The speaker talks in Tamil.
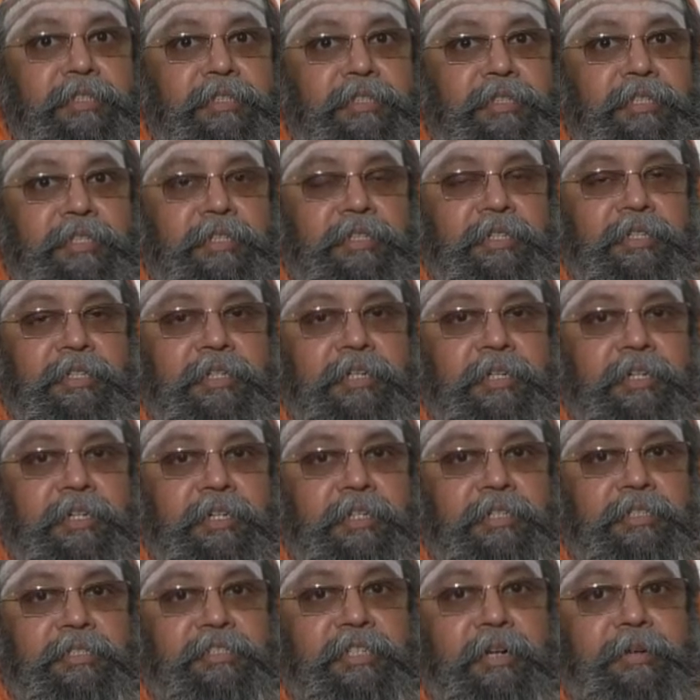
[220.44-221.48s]
வந்து
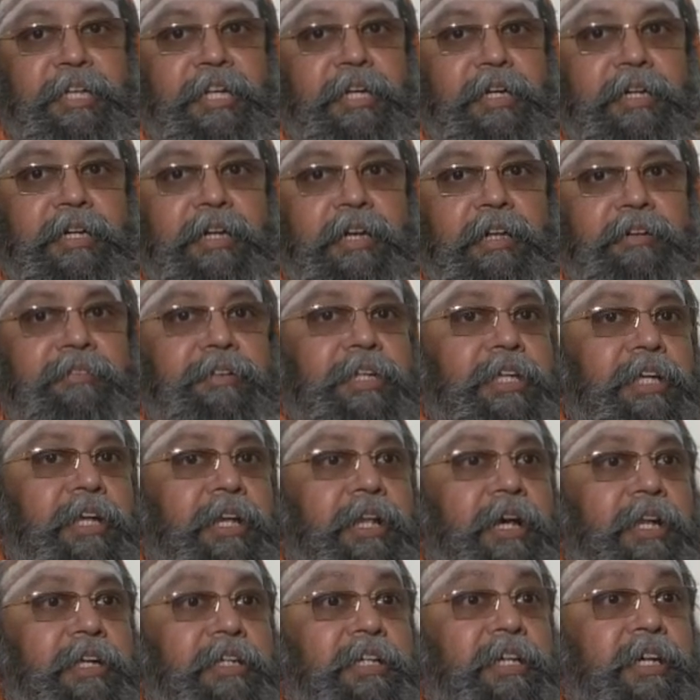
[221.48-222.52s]
சமயக்கல்வி
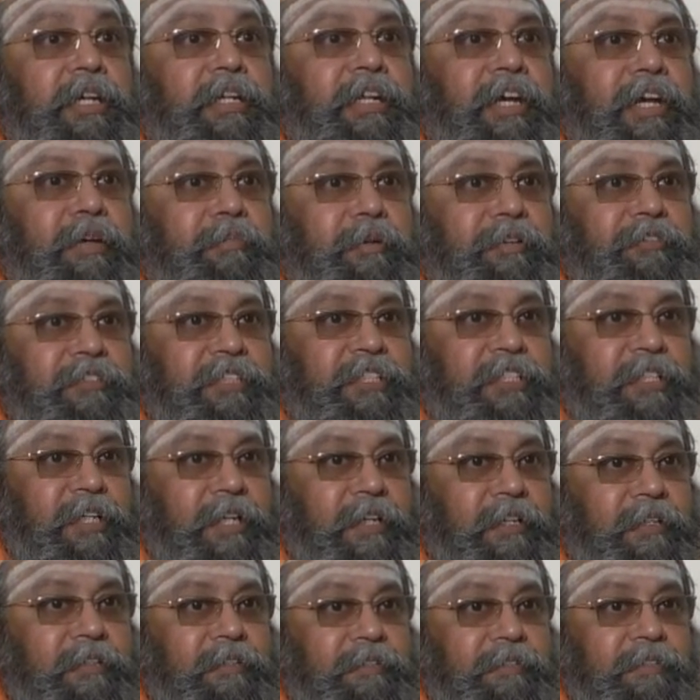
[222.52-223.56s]
எல்லாருக்கும் கட்டாயமாக
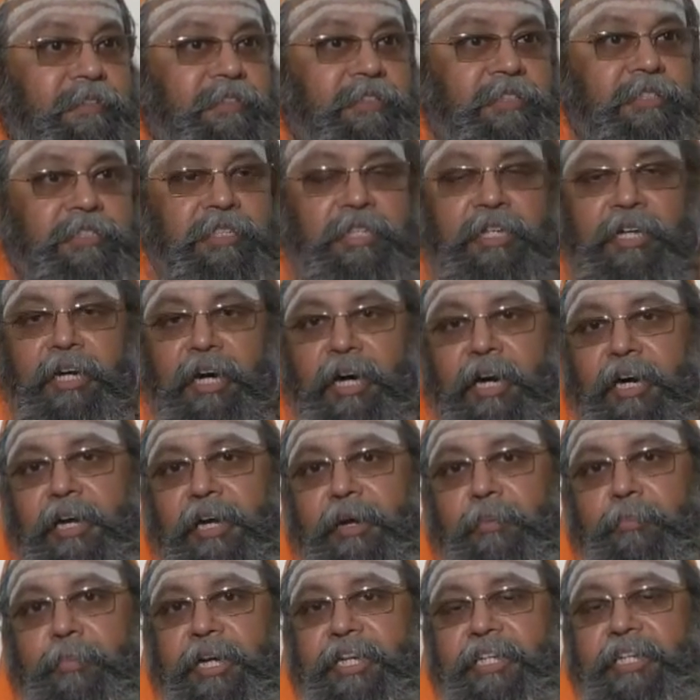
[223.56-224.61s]
வச்சுருக்காங்க
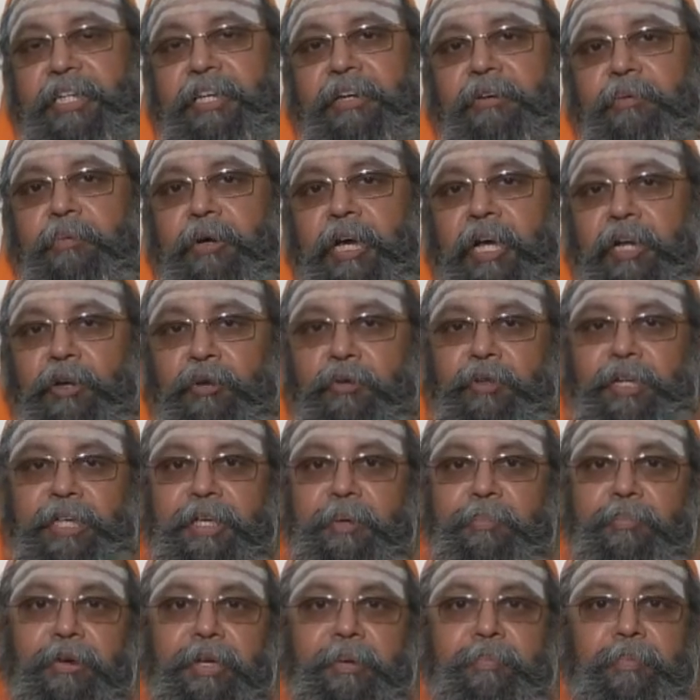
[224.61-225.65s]
அங்கே படிக்க
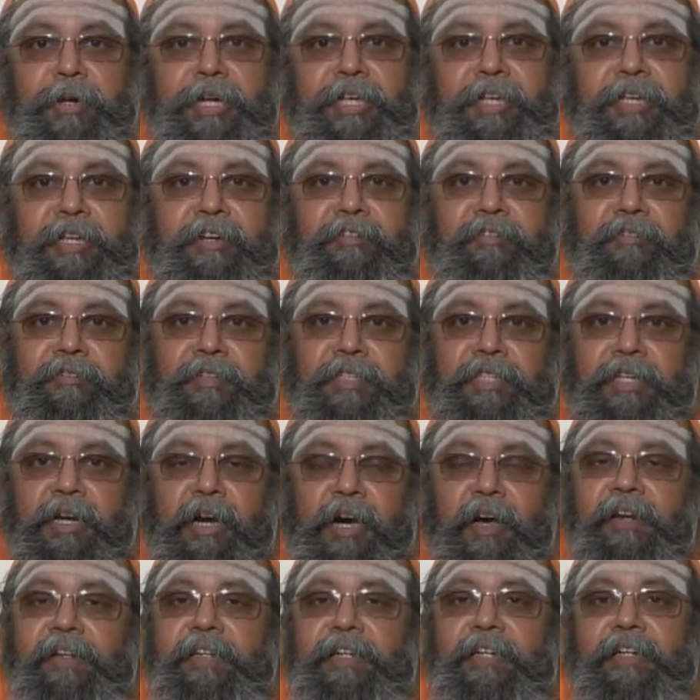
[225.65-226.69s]
கல்லூரிக்கு போய் படிக்கிறவன் வந்து
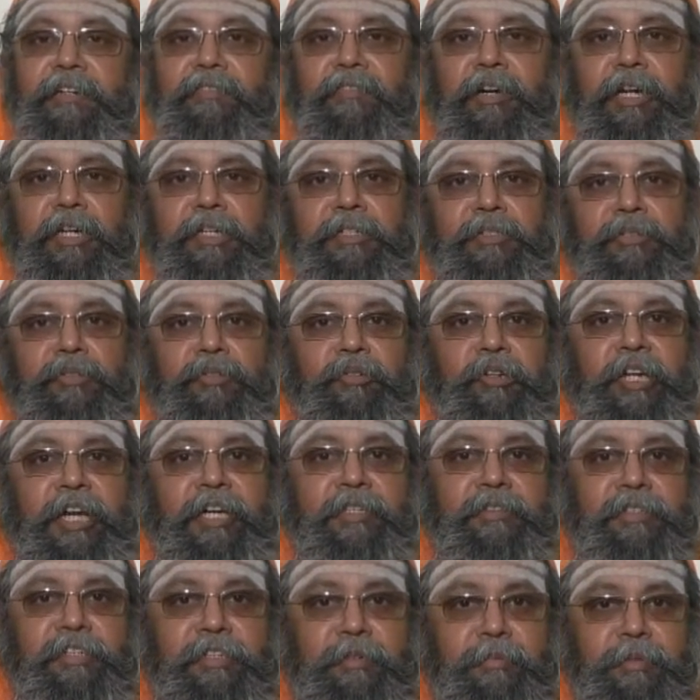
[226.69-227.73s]
ஹால் டிக்கெட் வாங்குறதுக்குள்ளே
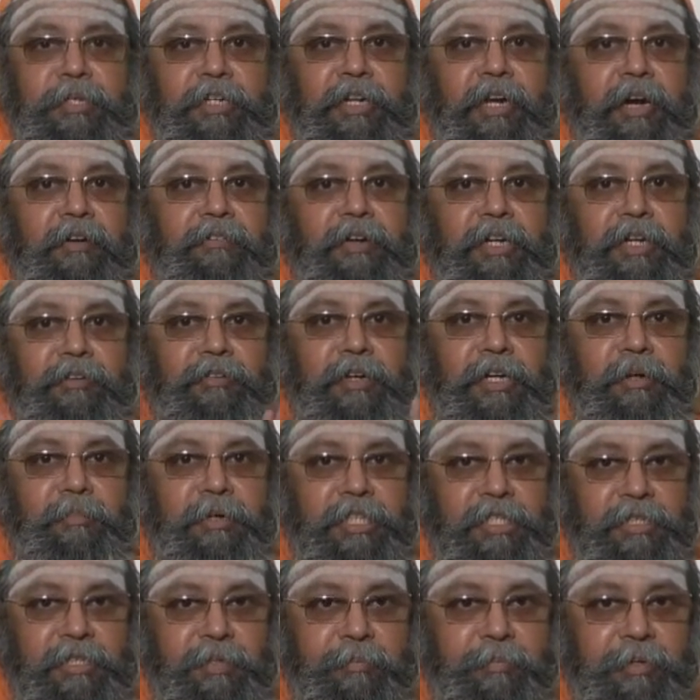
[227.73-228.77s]
அத்தனை பேரும் அவங்கவங்க
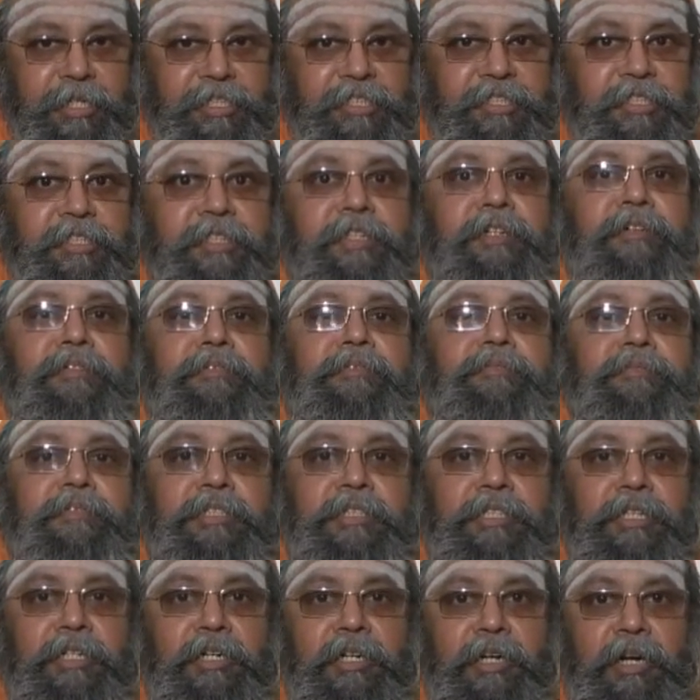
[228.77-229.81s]
மதத்தை படிச்சிருக்கணும்
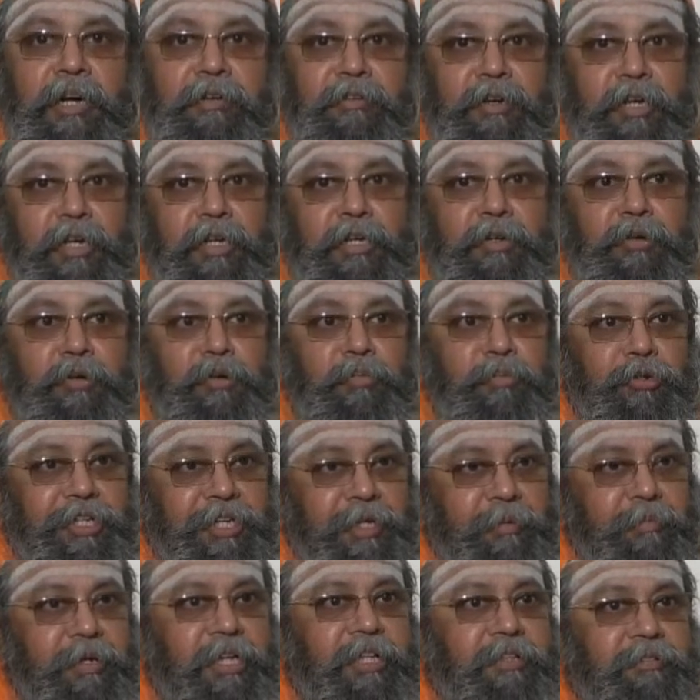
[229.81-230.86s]
அவங்களுக்கு ஒரு
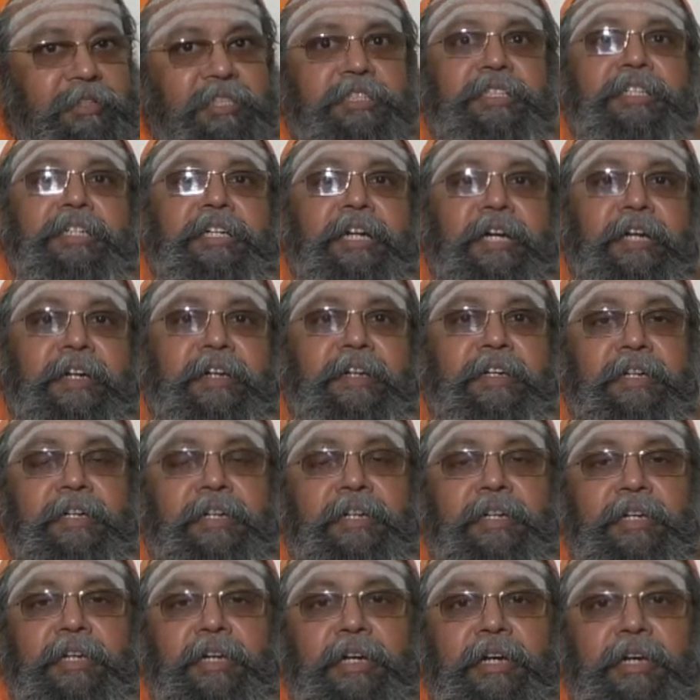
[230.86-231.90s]
முக்கியமாக அதை வச்சுருக்காங்க
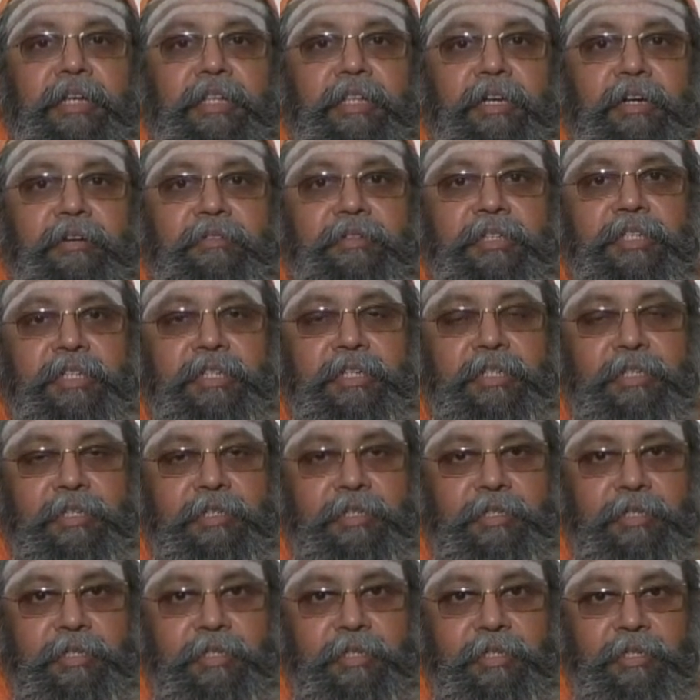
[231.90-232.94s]
அதாவது
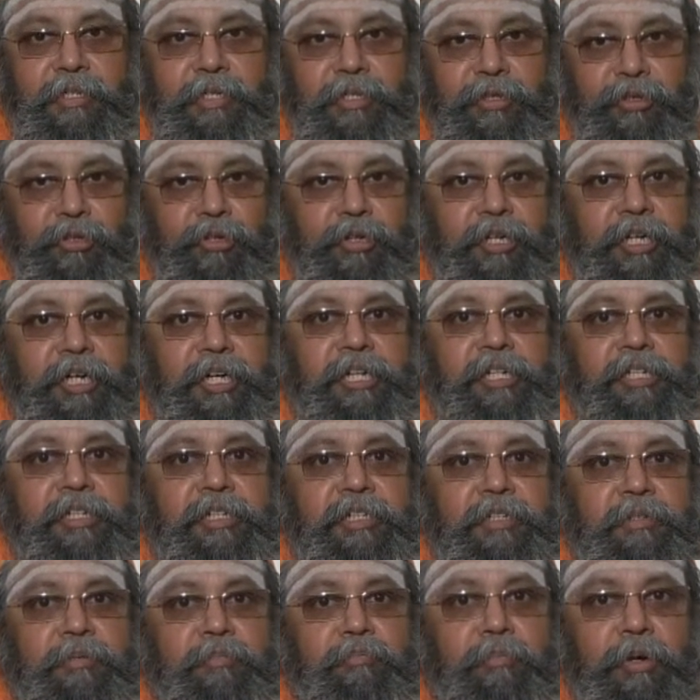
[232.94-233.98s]
இந்துக்கள்
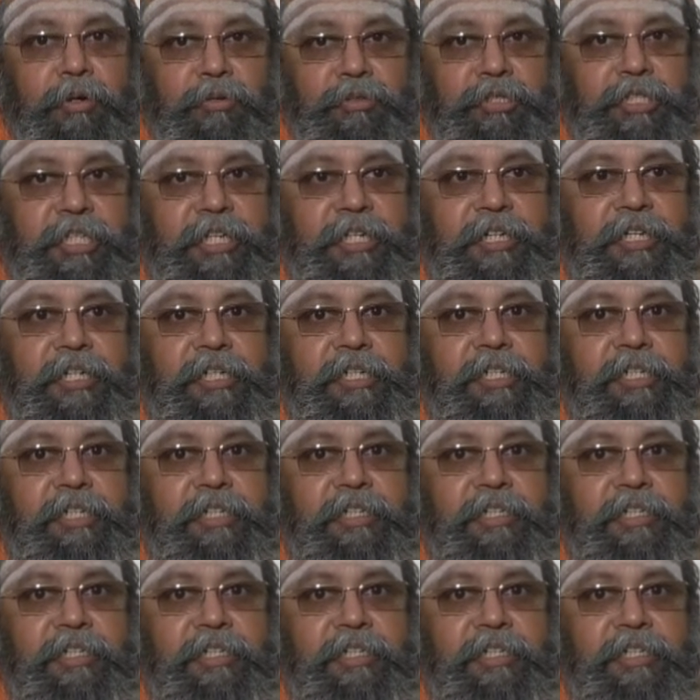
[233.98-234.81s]
பௌத்தர்கள்